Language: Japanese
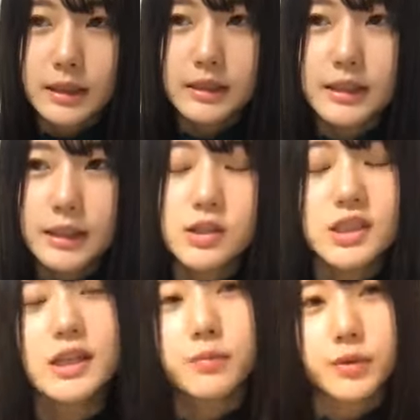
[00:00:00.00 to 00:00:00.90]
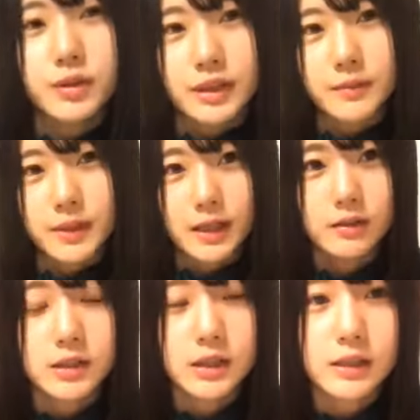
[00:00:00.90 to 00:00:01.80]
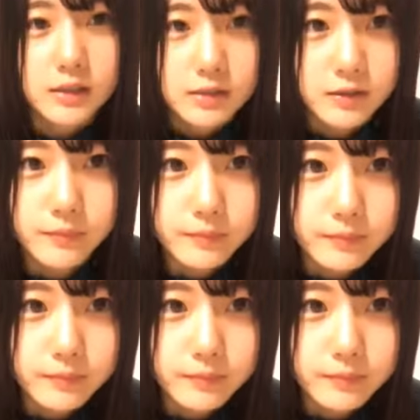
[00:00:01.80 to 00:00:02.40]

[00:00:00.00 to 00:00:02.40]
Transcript: 携帯直す専門店みたいなのあるじゃないですか